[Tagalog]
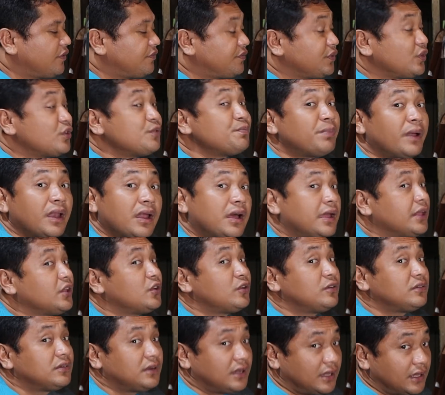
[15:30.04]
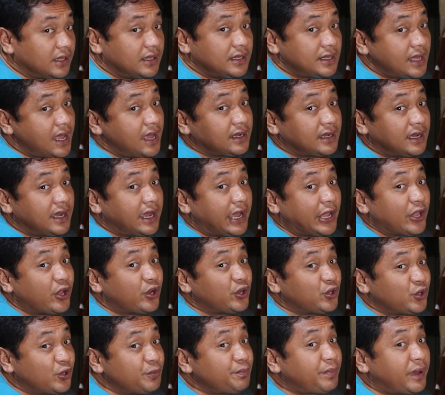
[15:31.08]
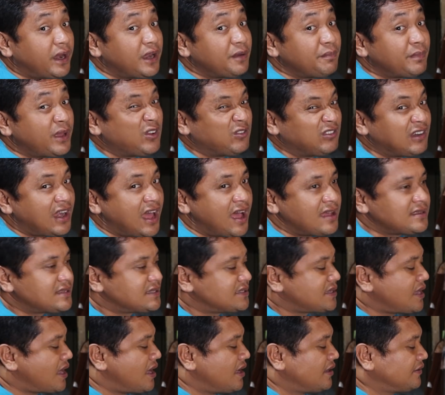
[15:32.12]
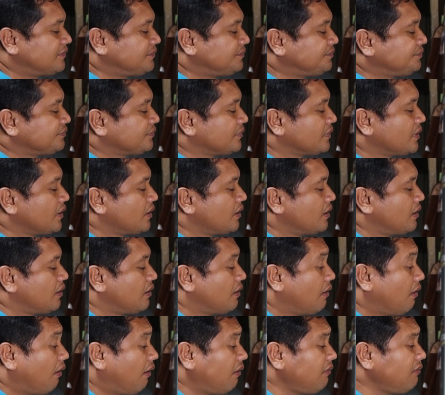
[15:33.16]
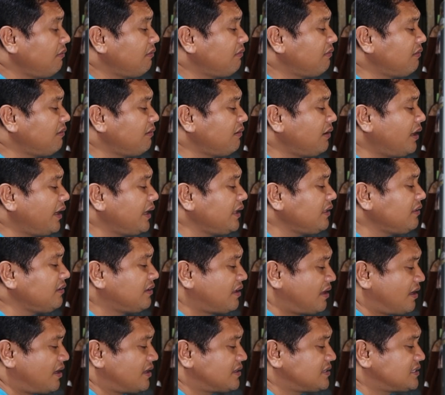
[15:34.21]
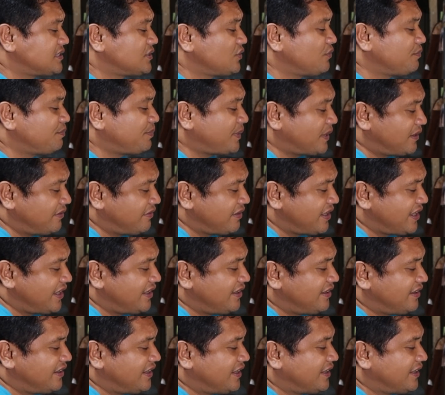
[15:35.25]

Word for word: if yun pala, yun hanggang ngayon, yun pa rin ba yung lasa? Alo, I guess, yun pa rin.